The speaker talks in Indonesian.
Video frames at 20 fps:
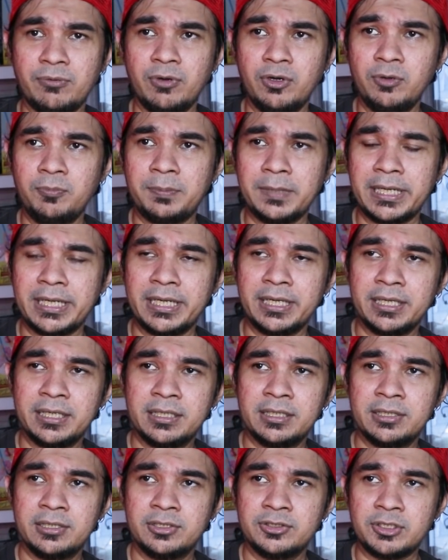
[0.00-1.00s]
Gue lupa deh.
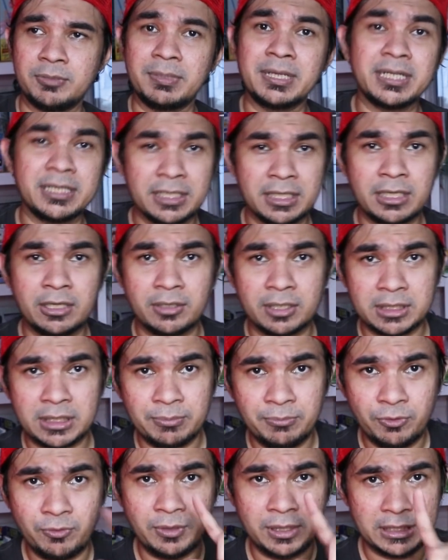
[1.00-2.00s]
Coba nanti kalau
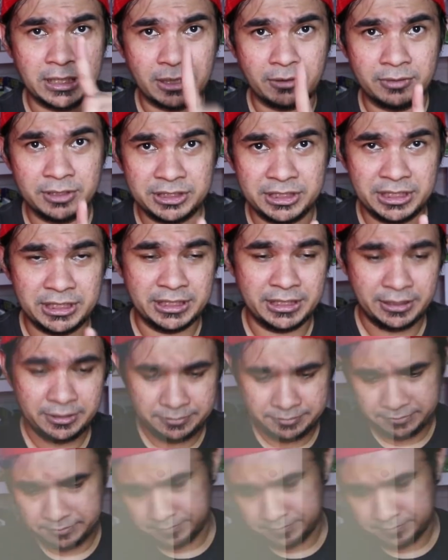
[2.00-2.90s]
ketemu gue taruh di sini ya.